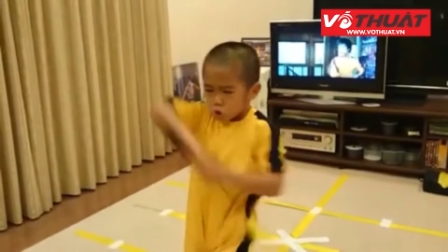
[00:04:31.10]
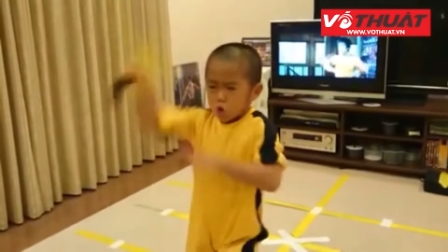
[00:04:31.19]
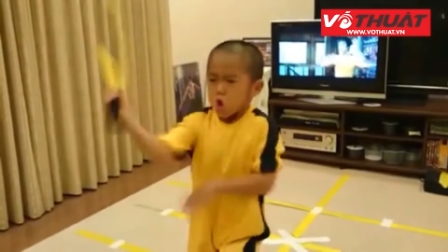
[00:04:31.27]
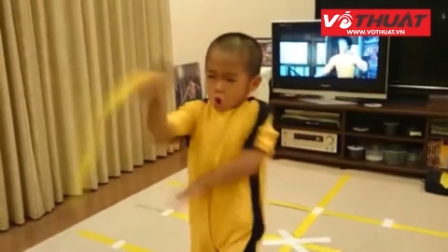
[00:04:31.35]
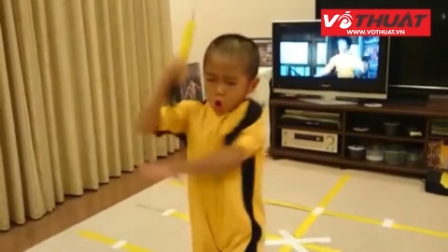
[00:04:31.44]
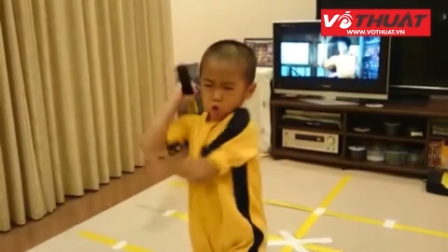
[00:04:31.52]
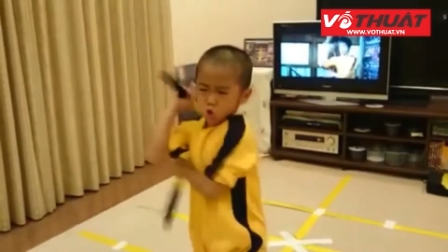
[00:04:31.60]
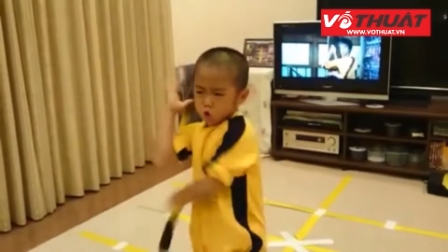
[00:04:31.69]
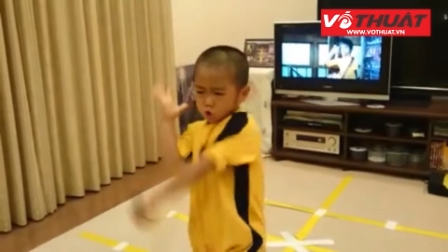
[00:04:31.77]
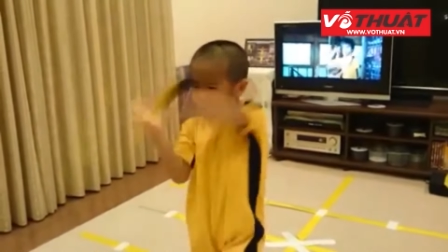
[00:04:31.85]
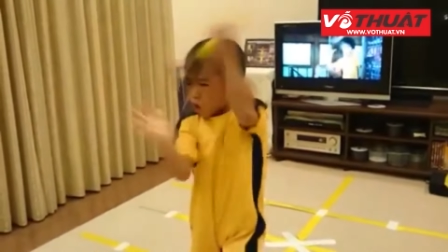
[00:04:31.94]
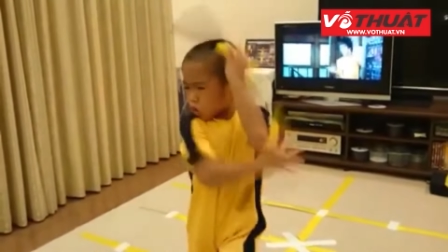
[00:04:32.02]
hệ yêu
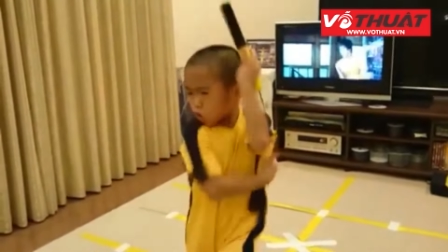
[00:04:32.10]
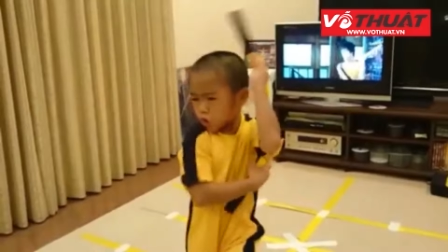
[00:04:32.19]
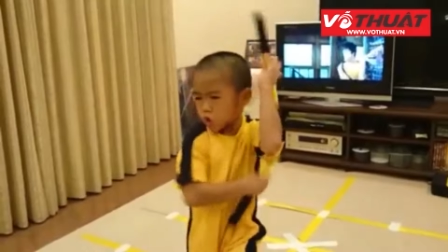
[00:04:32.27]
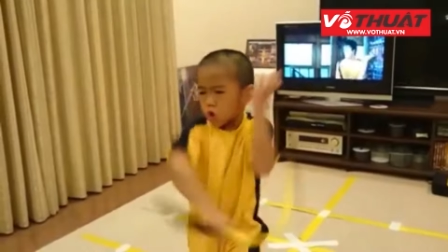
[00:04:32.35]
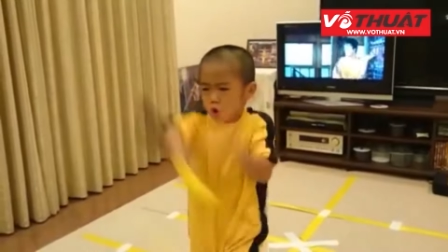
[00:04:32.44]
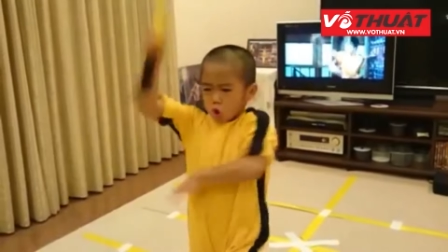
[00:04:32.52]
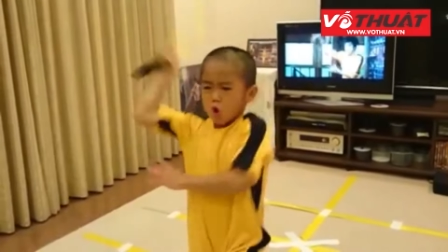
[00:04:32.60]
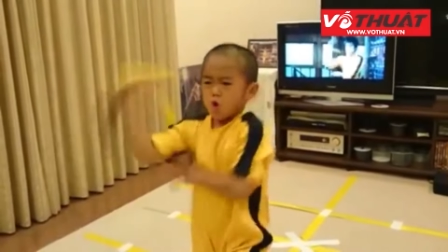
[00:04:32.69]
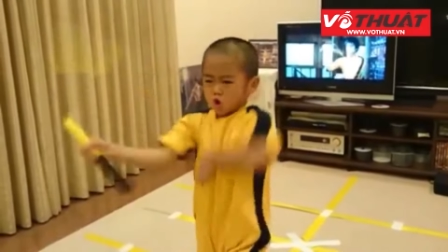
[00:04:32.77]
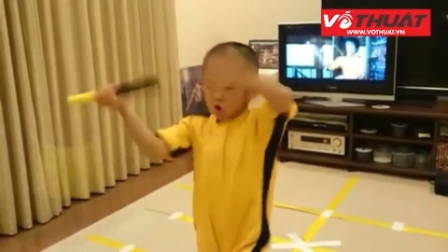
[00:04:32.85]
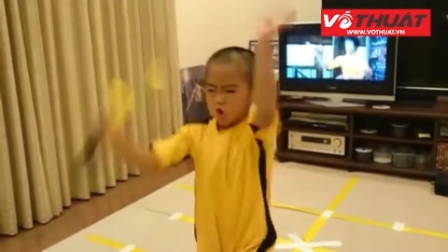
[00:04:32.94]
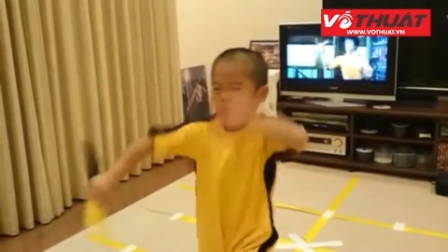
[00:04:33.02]
thích Lý Tiểu Long,
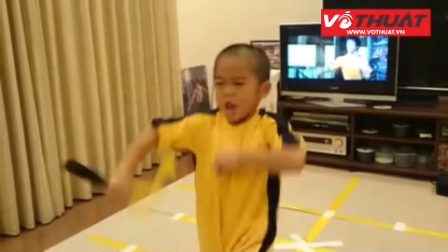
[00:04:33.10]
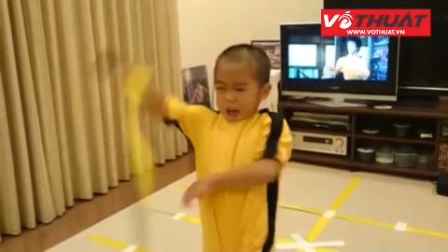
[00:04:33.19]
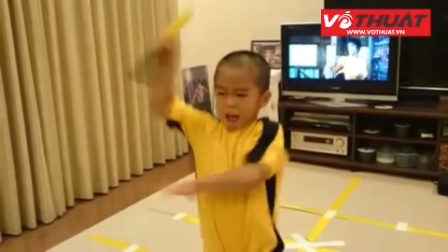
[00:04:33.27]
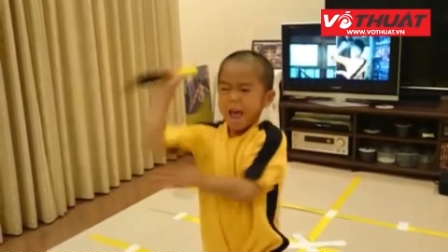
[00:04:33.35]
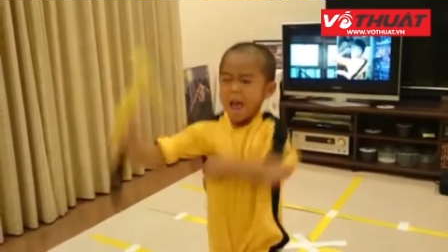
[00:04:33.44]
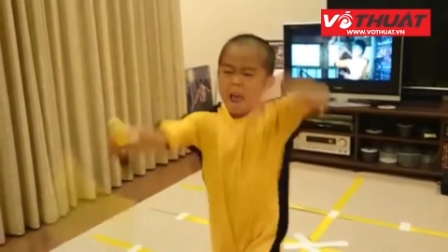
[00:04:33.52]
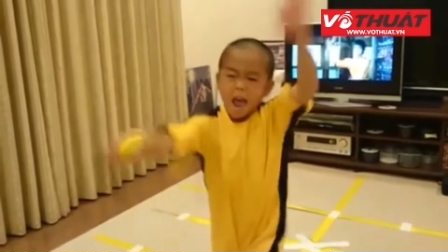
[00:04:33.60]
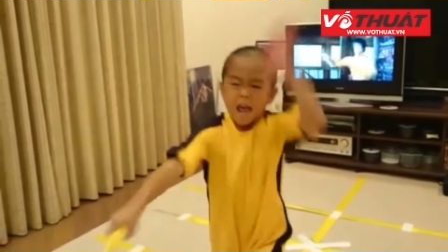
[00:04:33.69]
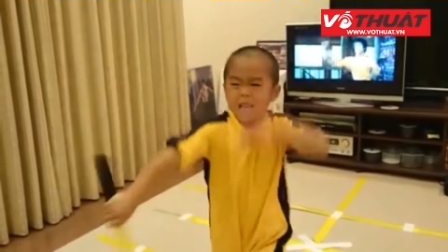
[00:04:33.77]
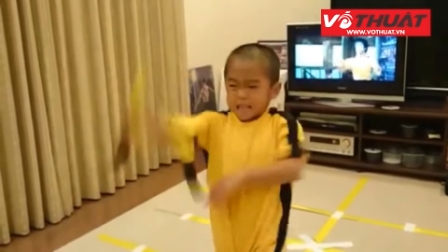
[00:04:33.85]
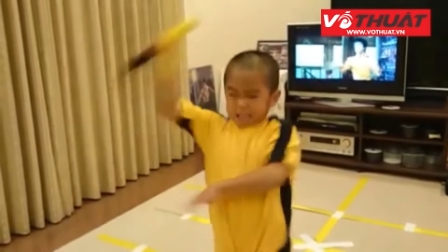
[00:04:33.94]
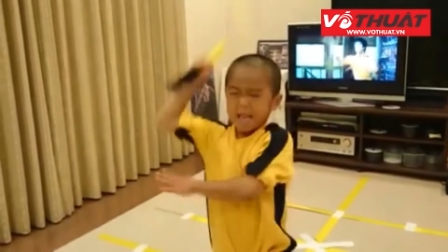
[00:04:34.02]
nên trong nhà Ryusei
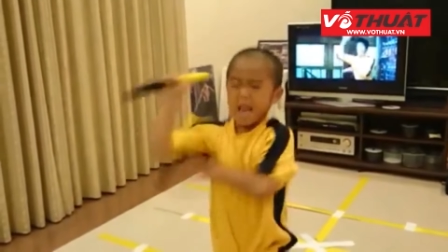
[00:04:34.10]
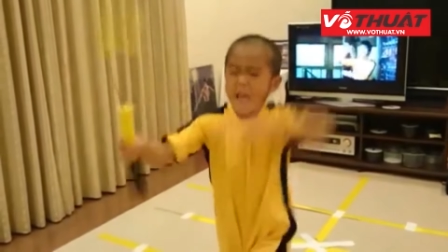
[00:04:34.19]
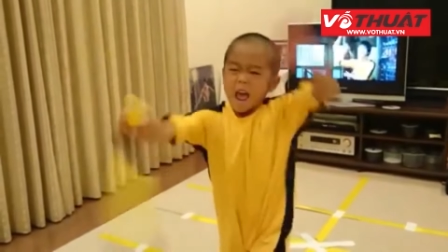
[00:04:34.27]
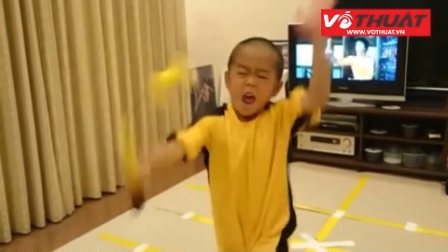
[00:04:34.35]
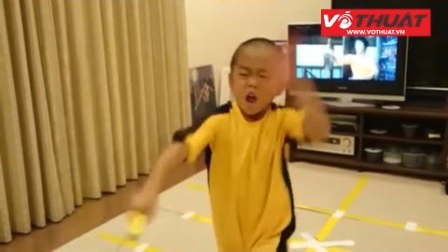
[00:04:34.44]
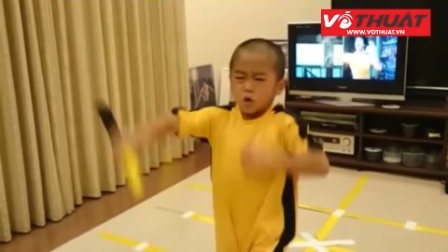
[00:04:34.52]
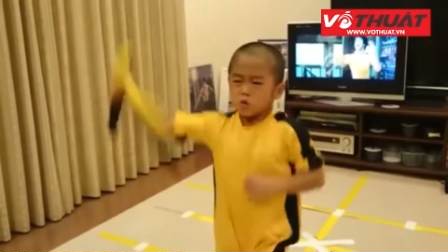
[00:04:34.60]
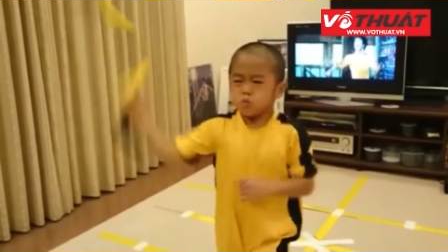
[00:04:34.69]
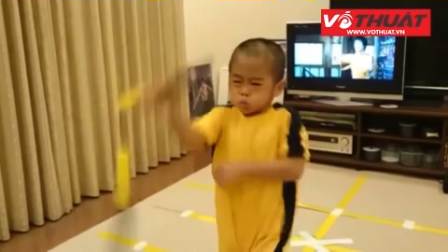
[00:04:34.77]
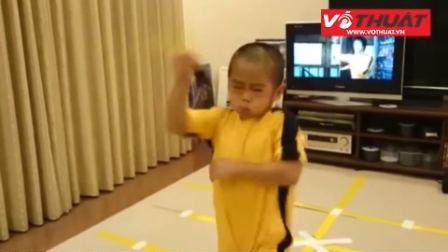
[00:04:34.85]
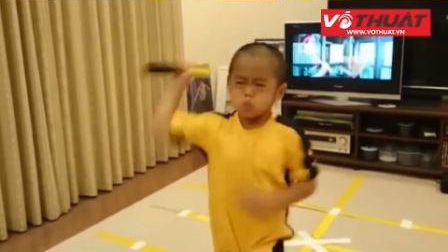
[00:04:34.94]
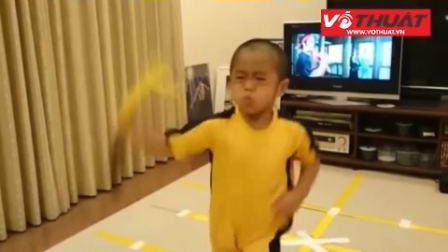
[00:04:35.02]
có rất nhiều đĩa
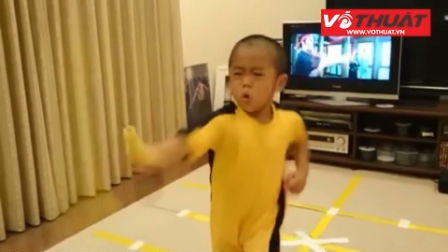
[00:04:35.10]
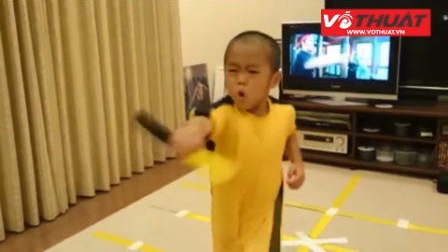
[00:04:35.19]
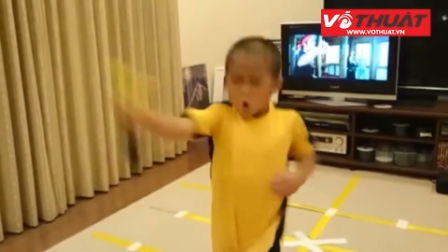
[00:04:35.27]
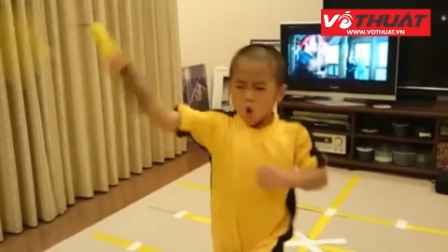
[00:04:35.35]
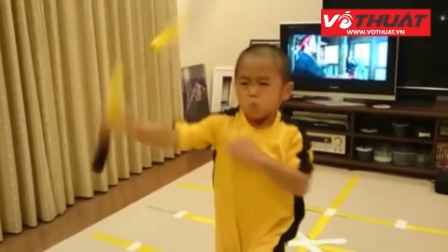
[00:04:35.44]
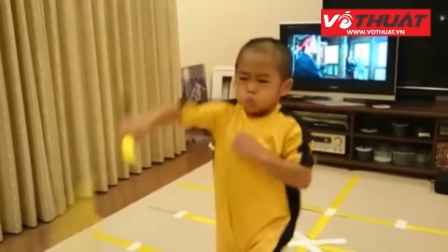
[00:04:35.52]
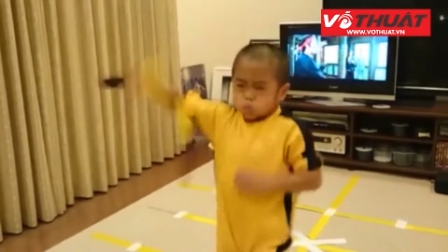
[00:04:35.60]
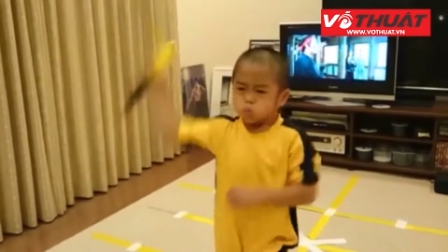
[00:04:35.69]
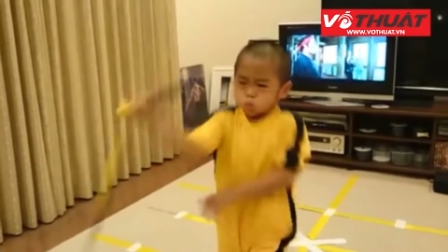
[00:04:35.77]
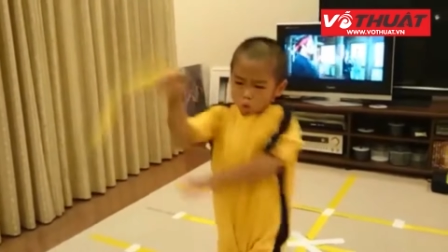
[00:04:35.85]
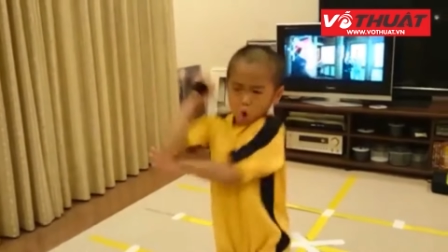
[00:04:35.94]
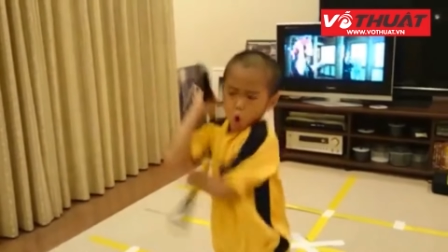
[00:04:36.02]
phim truyện của huyền thoại
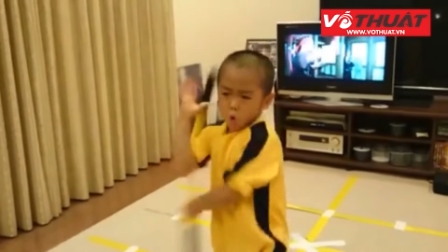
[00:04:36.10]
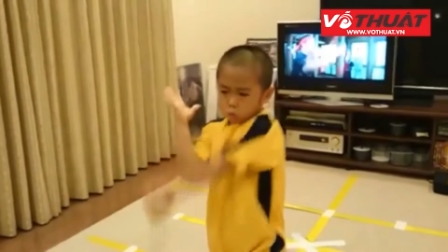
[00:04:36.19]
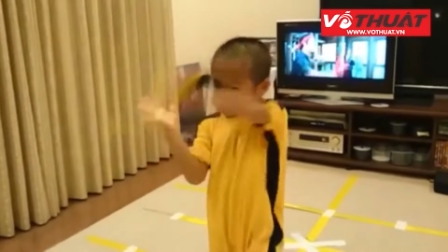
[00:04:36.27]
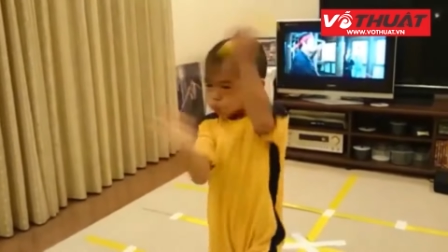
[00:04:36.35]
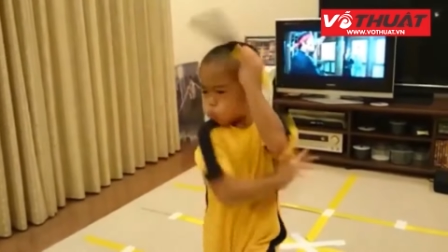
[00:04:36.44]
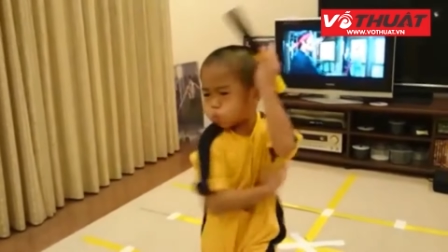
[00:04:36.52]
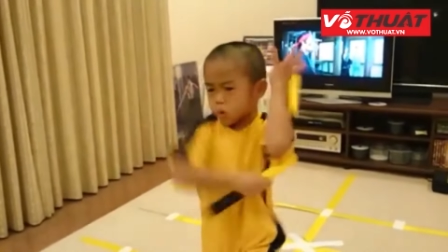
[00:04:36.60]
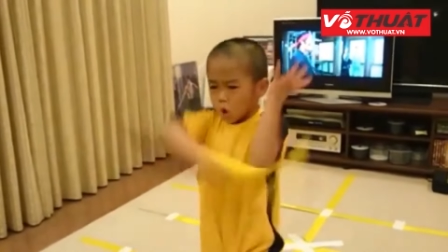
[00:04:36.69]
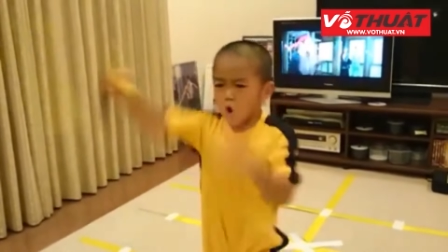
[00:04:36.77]
võ thuật gốc Hoa.